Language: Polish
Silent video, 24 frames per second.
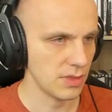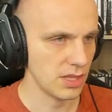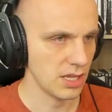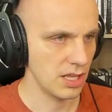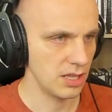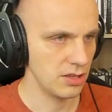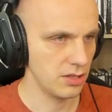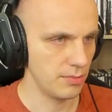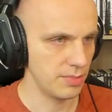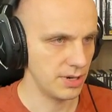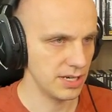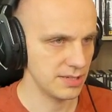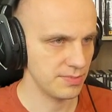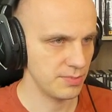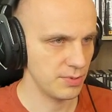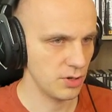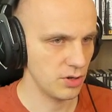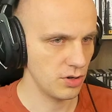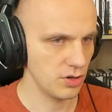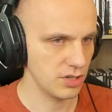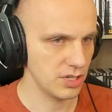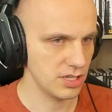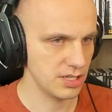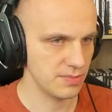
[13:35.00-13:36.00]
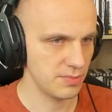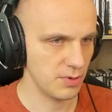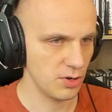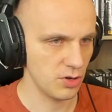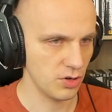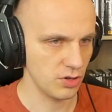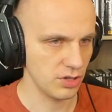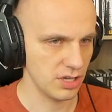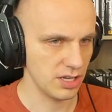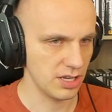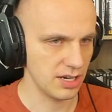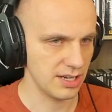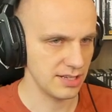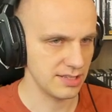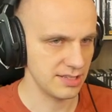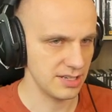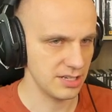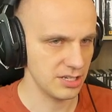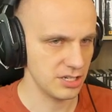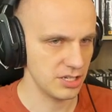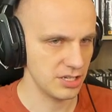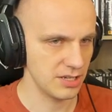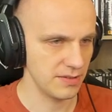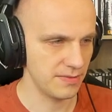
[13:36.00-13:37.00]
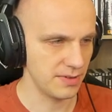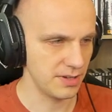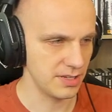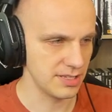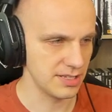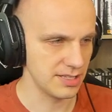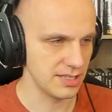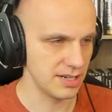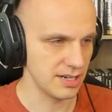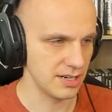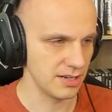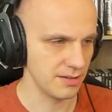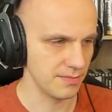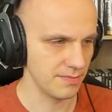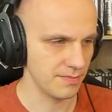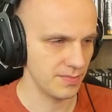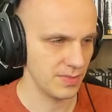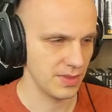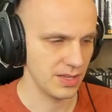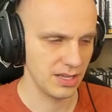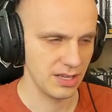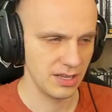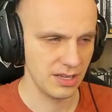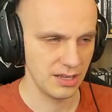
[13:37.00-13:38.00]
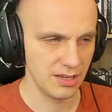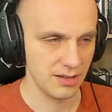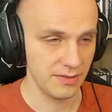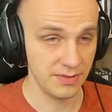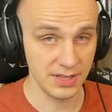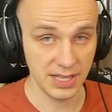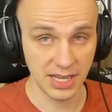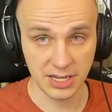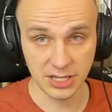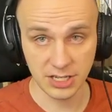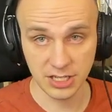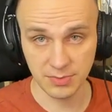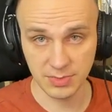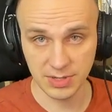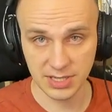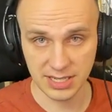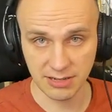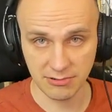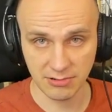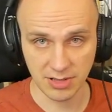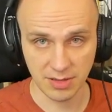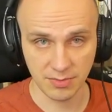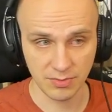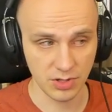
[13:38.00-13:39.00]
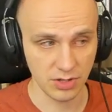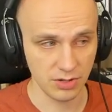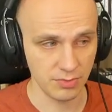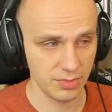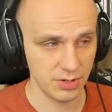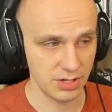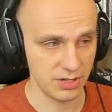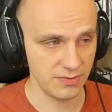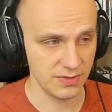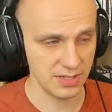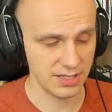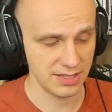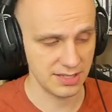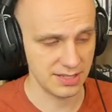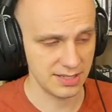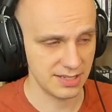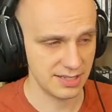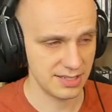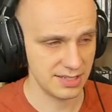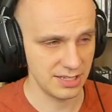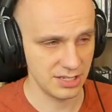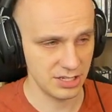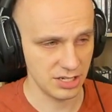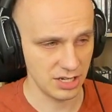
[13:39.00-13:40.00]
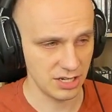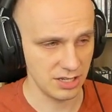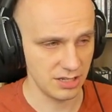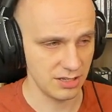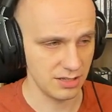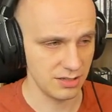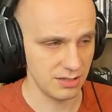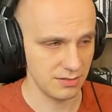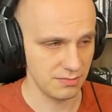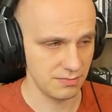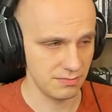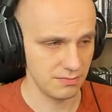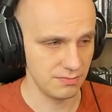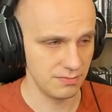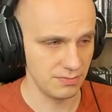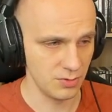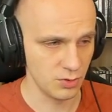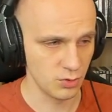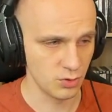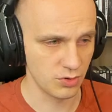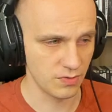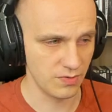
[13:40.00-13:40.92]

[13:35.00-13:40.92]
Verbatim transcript: Dobra, spokojnie, spokojnie, raz jeszcze freeze drying. Wydaje się być całkiem dobry, więc jeżeli już